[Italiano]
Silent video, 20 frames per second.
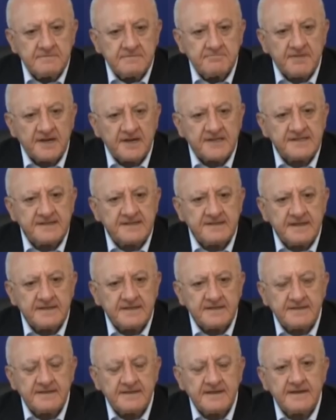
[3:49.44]

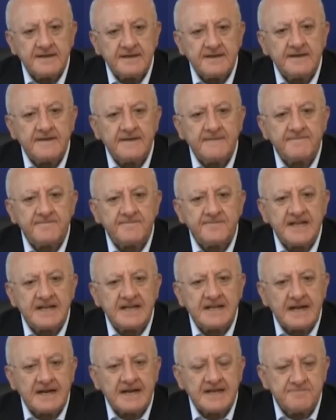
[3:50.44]
presidente
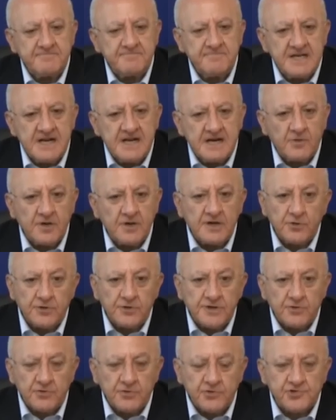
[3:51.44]
della Libia, quello
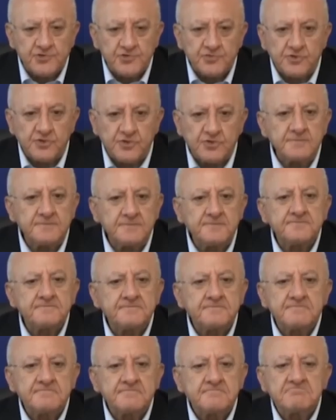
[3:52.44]
riconosciuto,
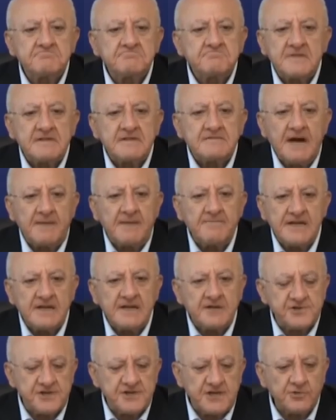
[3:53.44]
ha
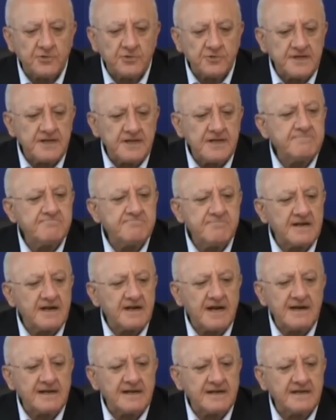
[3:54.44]
minacciato di
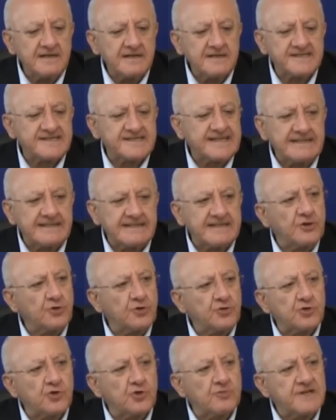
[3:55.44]
liberare
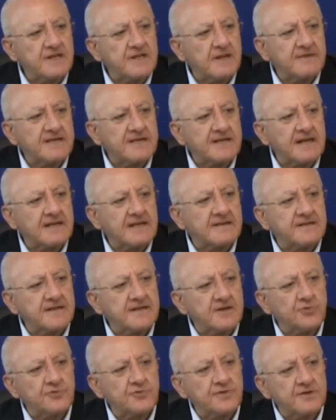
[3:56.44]
7-8 mila migranti
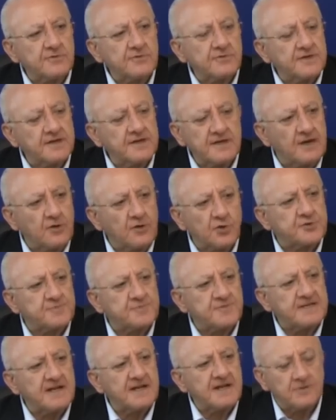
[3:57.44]
contenuti,
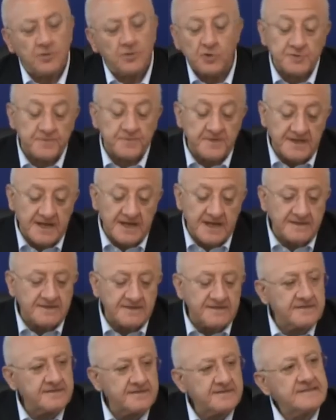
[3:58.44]
ospita,
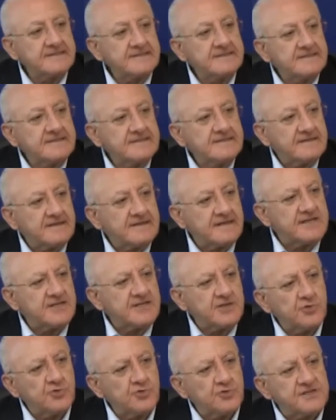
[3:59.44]
ospitati,
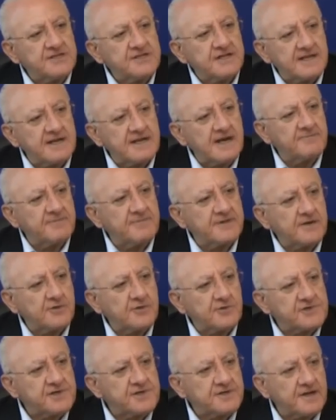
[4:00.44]
rinchiusi nei campi di
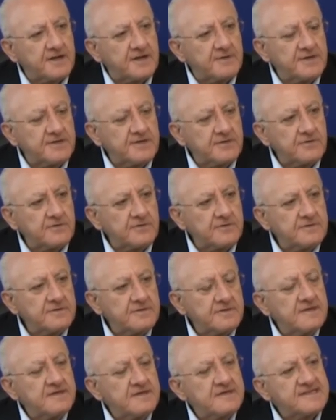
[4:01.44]
concentramento.
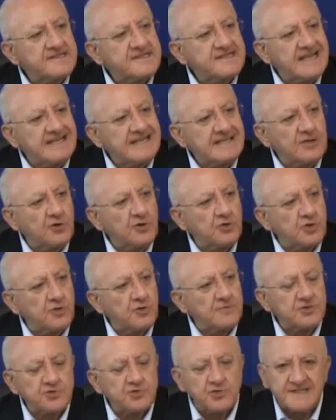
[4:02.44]

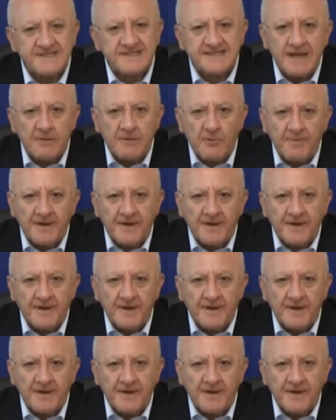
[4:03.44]
7-8 cioè stiamo